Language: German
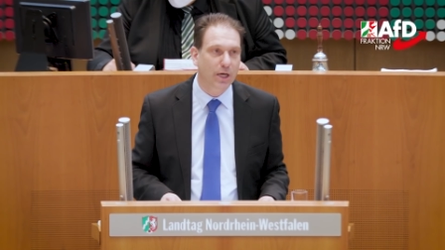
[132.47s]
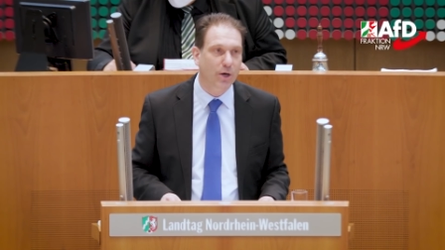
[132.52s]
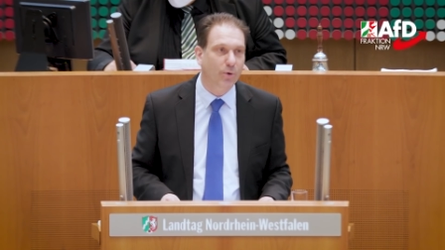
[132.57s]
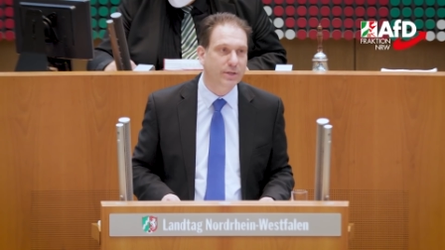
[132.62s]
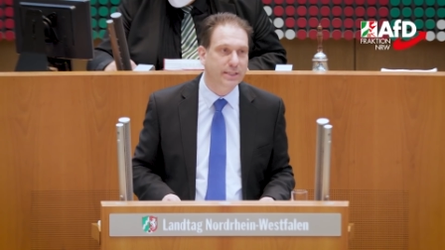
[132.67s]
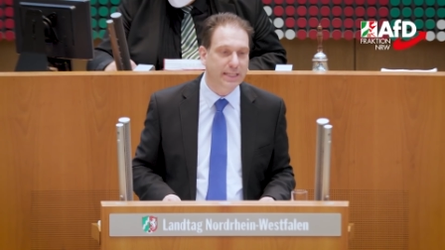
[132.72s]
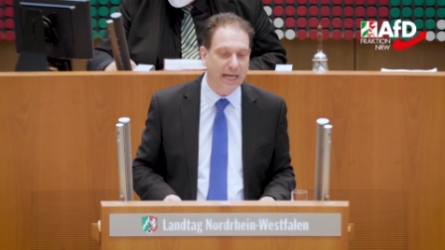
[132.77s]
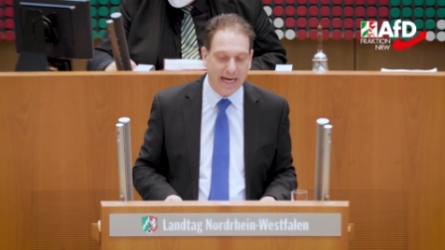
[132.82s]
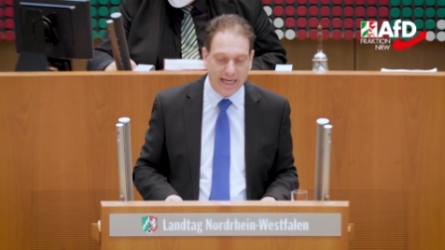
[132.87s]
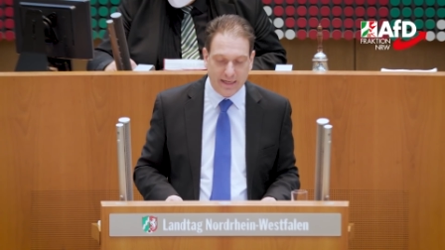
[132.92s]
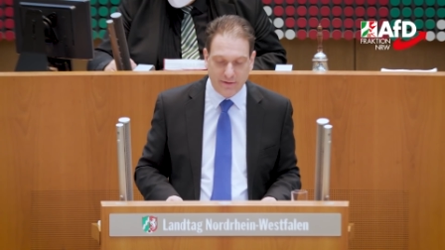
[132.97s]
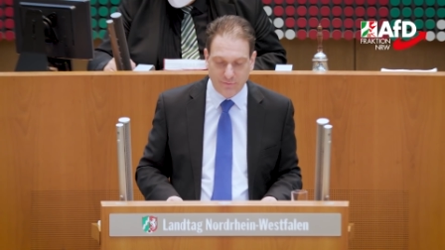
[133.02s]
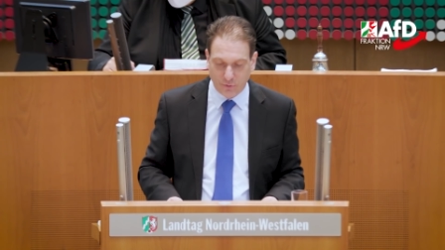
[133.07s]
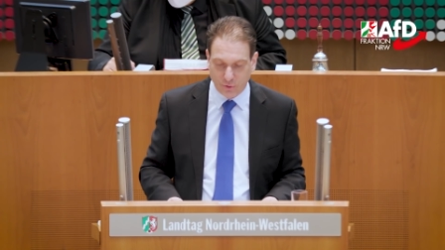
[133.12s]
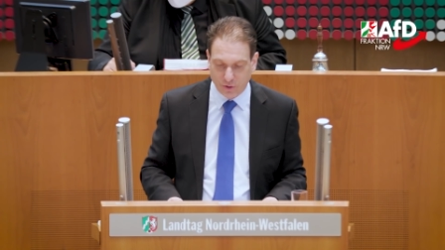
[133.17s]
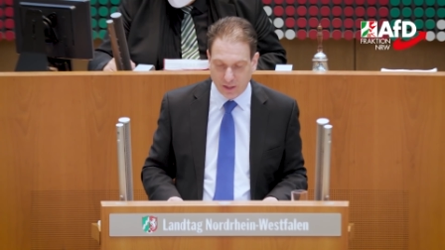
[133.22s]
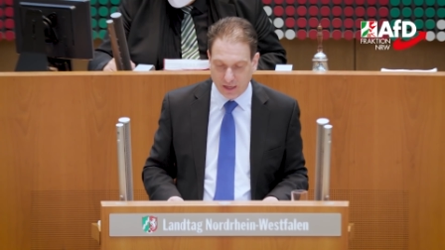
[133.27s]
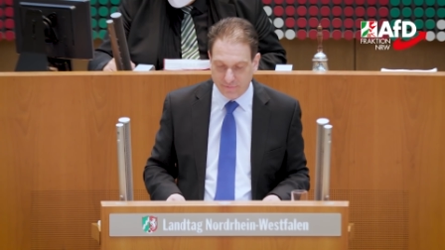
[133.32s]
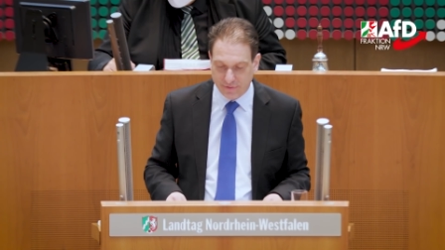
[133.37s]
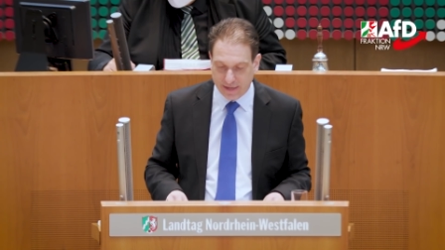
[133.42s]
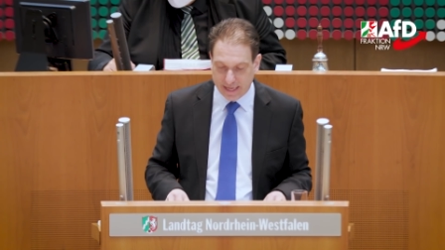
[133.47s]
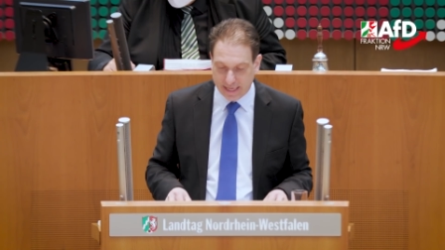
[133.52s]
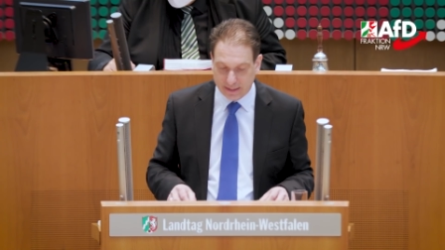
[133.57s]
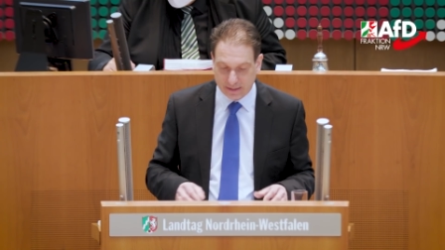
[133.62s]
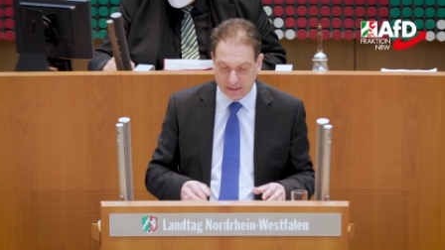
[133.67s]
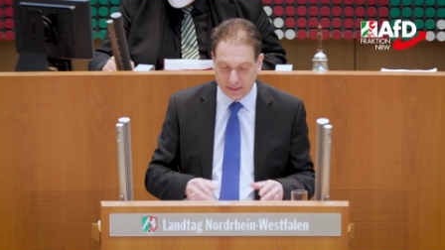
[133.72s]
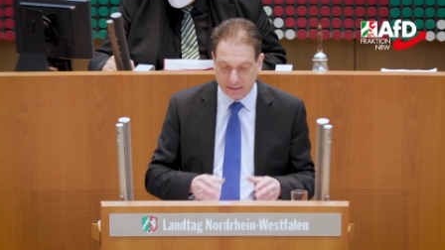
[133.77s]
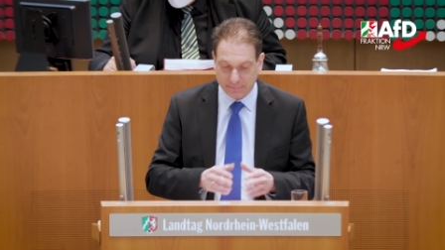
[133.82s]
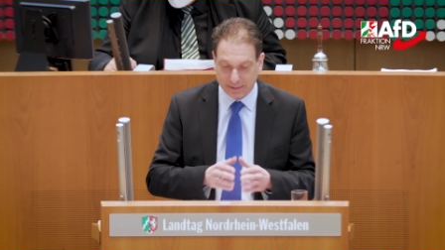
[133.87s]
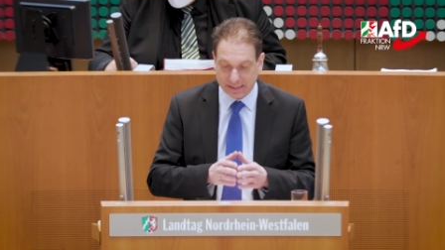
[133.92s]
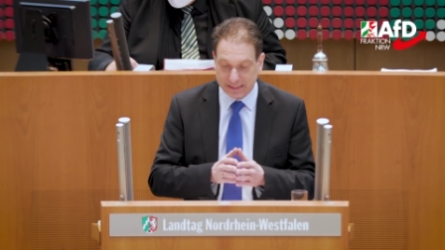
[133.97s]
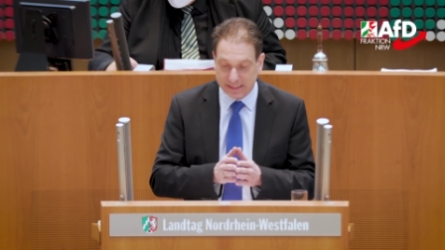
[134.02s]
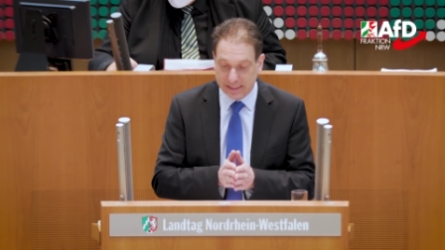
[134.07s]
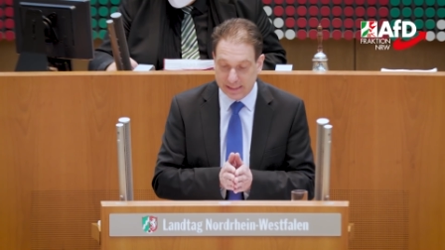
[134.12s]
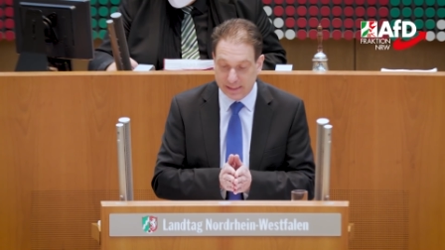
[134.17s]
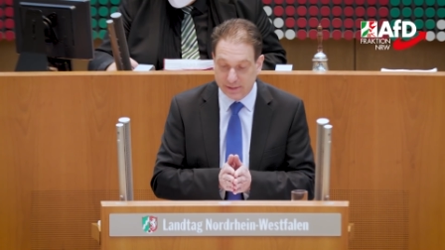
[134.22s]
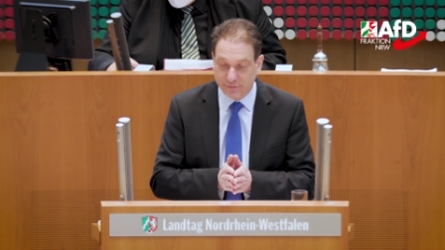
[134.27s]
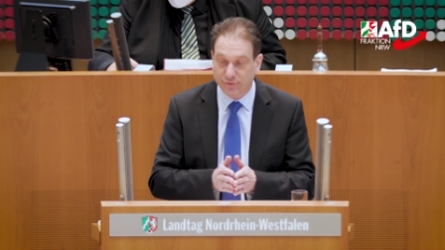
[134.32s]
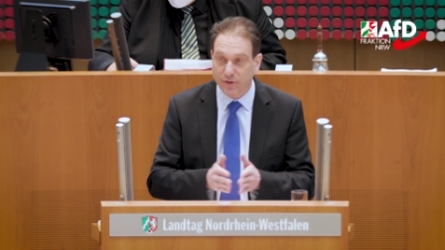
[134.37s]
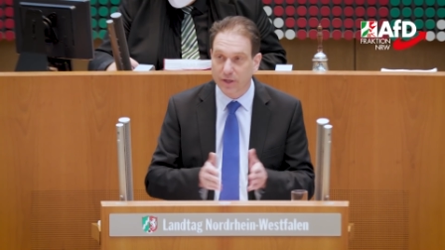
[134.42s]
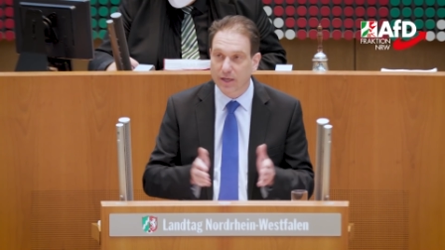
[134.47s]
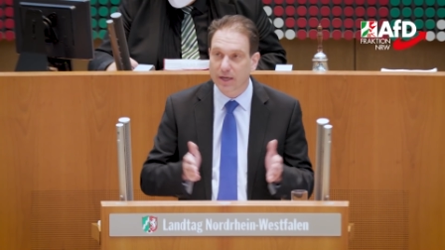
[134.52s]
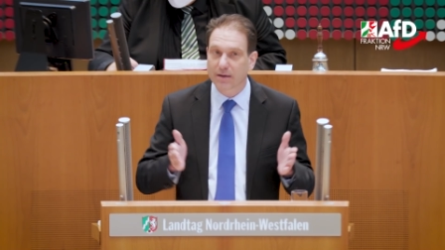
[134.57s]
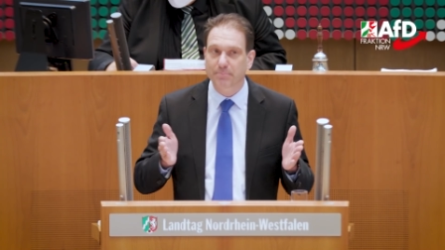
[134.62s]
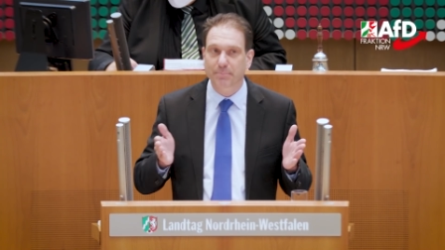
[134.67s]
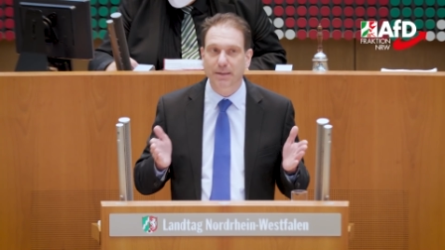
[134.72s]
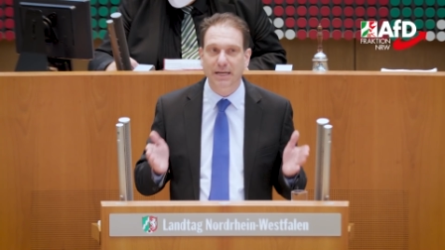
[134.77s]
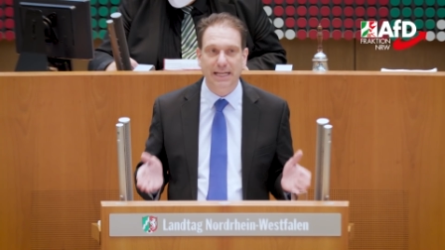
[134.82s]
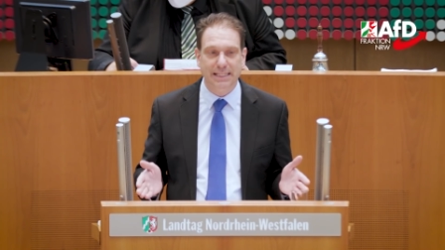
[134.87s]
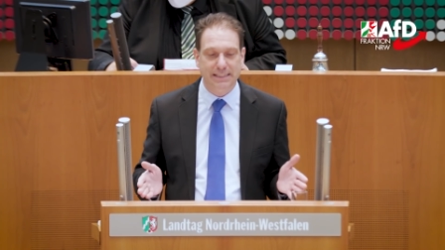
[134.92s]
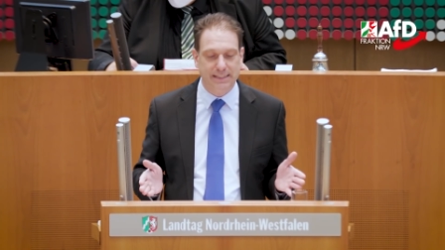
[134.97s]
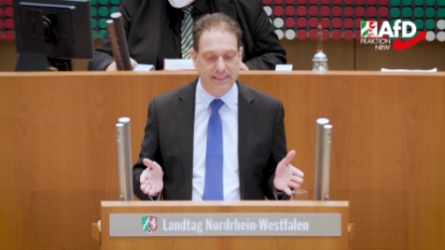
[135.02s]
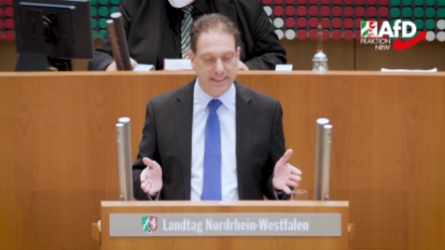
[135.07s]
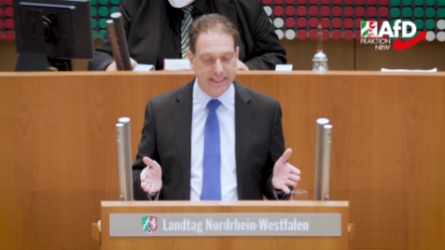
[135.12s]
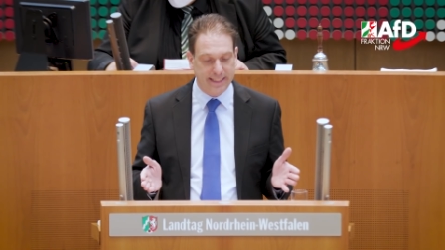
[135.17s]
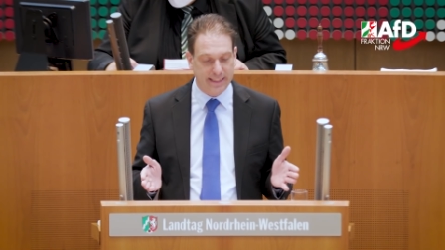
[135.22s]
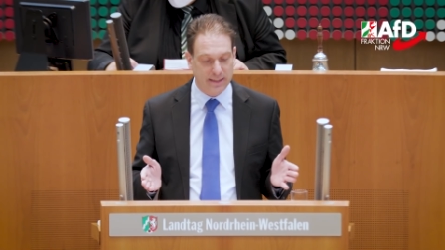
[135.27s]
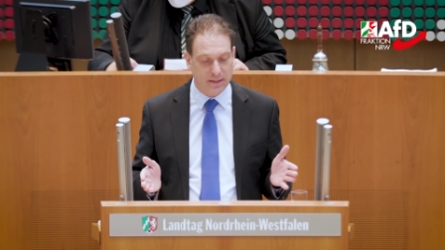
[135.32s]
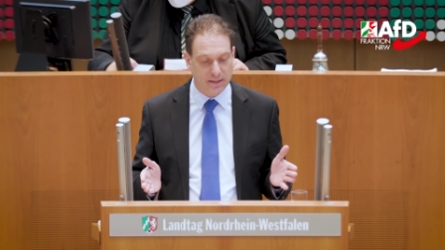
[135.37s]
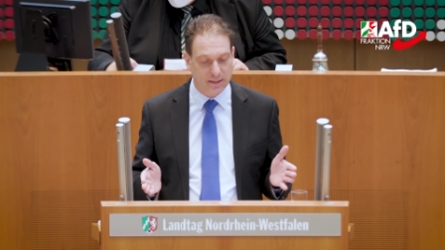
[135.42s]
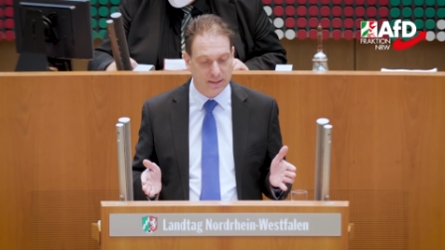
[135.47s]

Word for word: und die Anwohner werden massiv belästigt.